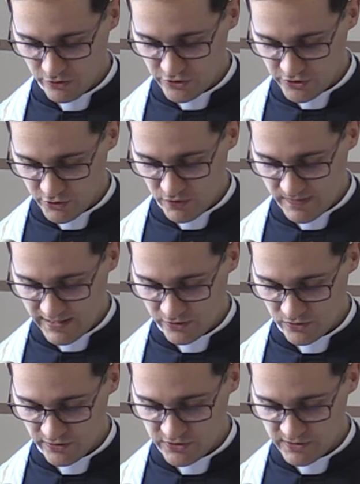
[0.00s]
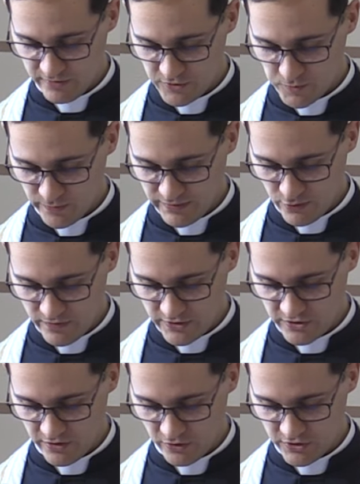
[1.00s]
Kościołem katolickim. Wspominał
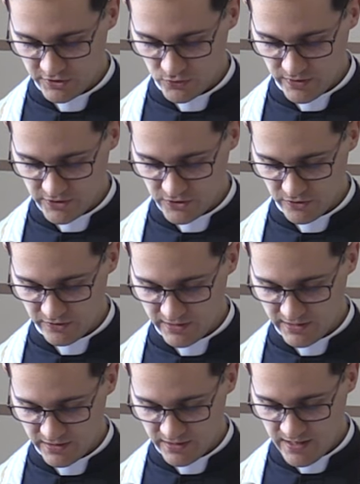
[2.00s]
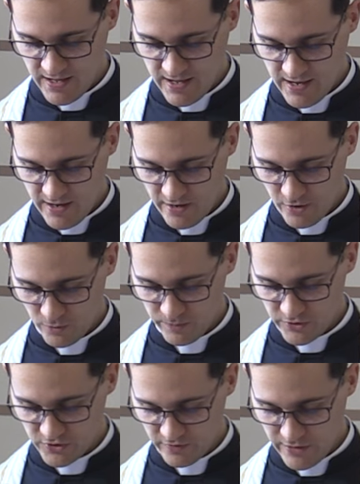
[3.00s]
właśnie ojciec Weston, kiedy
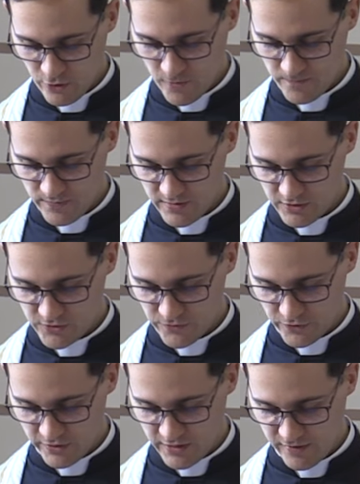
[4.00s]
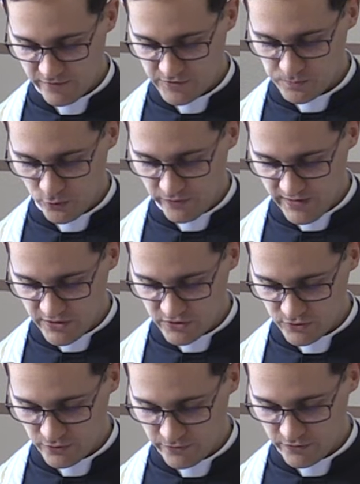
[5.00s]
opisywał swoich
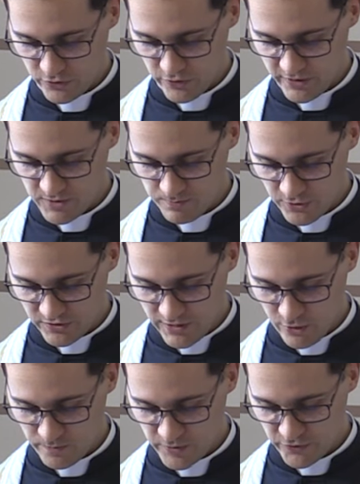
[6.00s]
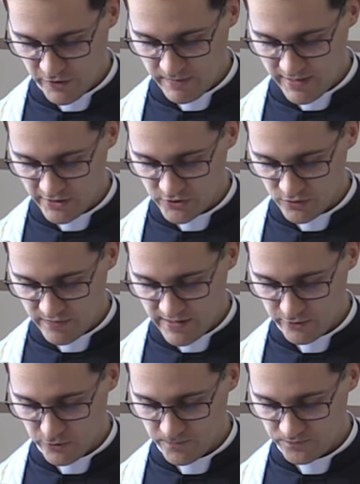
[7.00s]
współwięźniów, których spotkał po swoim
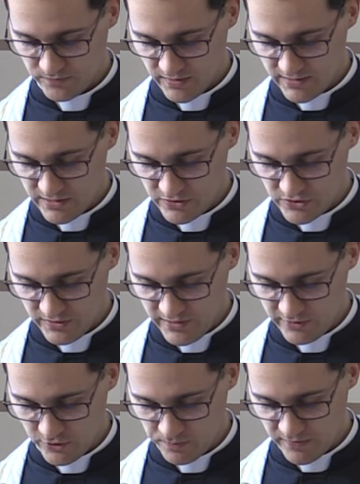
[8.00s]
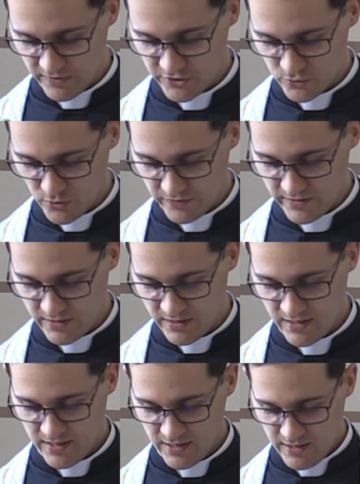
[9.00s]
aresztowaniu. Jeden z nich to pewien człowiek,
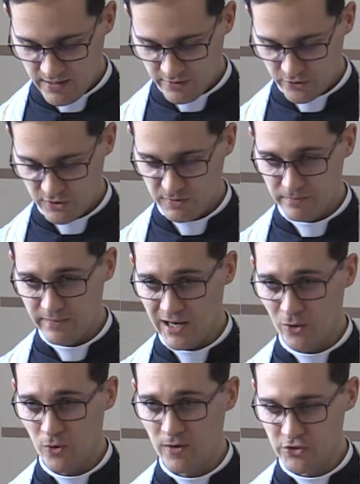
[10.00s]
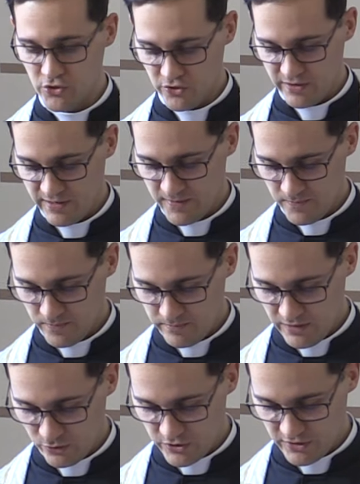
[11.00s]
który miał żonę,
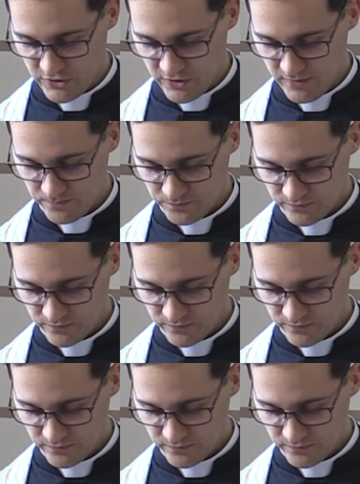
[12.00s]
miał dzieci,